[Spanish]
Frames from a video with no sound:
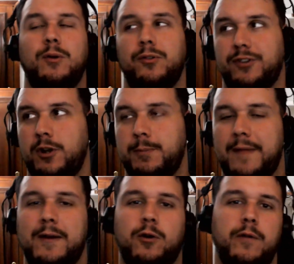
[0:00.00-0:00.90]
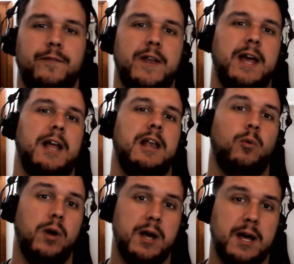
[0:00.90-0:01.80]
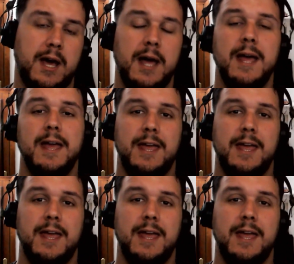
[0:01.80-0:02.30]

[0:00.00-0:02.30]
Gonzalo Plata contra el Huesca